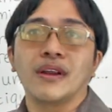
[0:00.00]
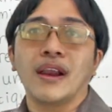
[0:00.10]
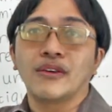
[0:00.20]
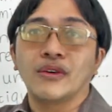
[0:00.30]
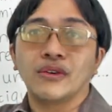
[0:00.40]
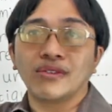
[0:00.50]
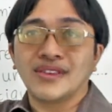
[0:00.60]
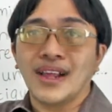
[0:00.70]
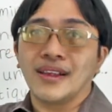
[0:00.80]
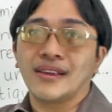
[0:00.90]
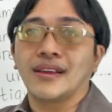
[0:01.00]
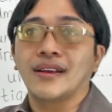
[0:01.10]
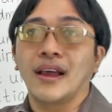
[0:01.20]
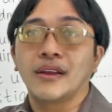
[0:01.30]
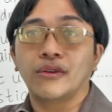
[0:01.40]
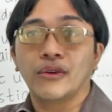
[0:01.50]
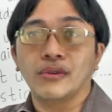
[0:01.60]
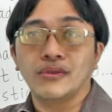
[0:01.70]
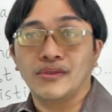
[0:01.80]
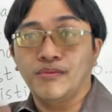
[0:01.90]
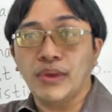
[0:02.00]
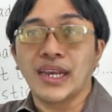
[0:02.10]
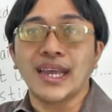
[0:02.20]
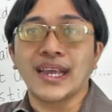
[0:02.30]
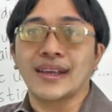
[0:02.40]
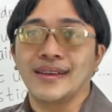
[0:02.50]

adalah dong salsa, adalah dong piring.